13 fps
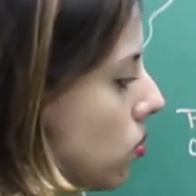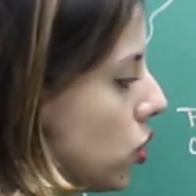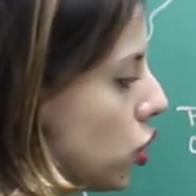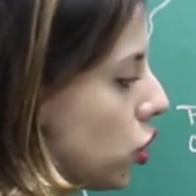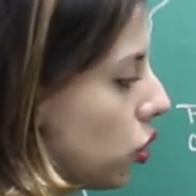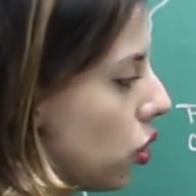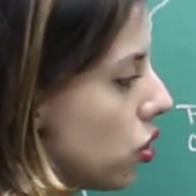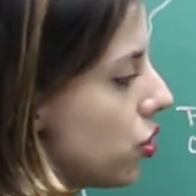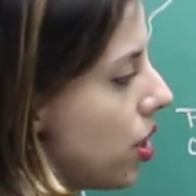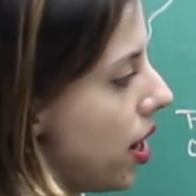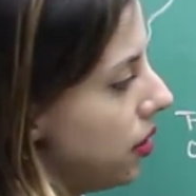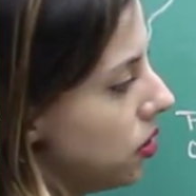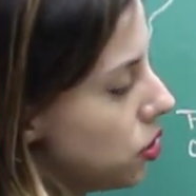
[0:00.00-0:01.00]
de
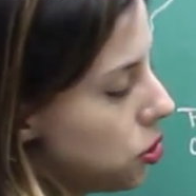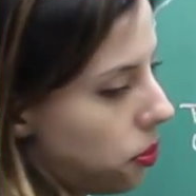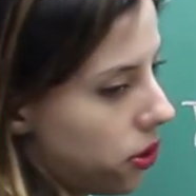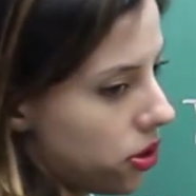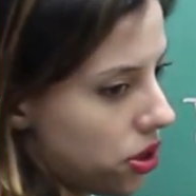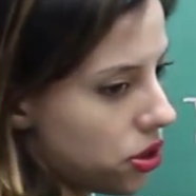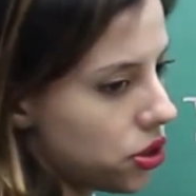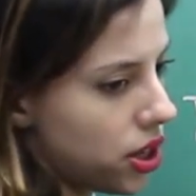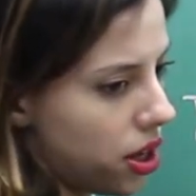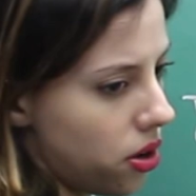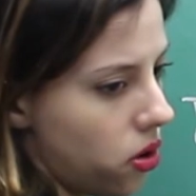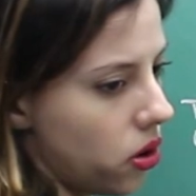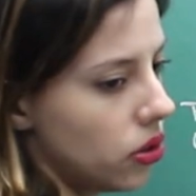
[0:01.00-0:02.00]
estrogênio e de
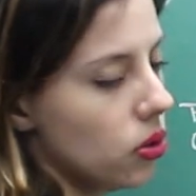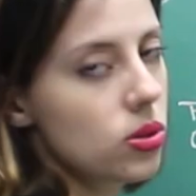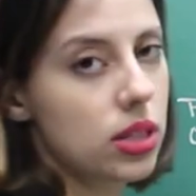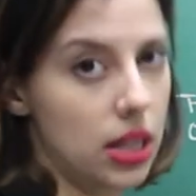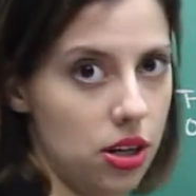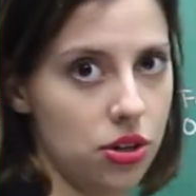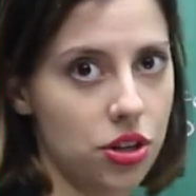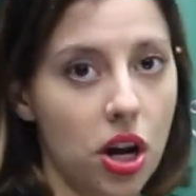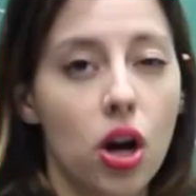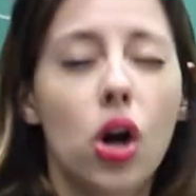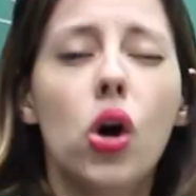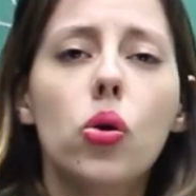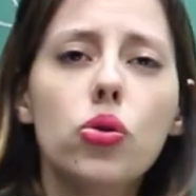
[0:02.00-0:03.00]
progesterona, ou seja,
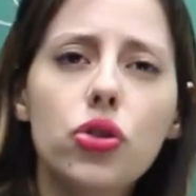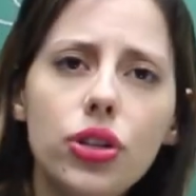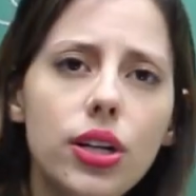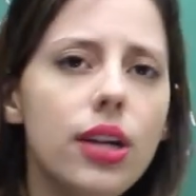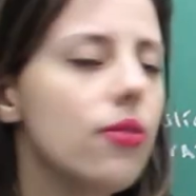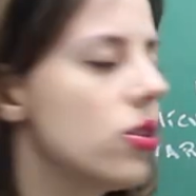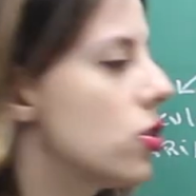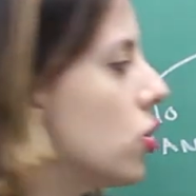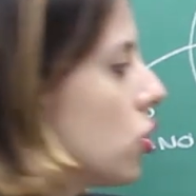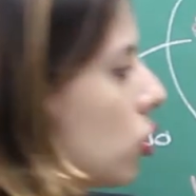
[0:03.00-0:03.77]
os níveis de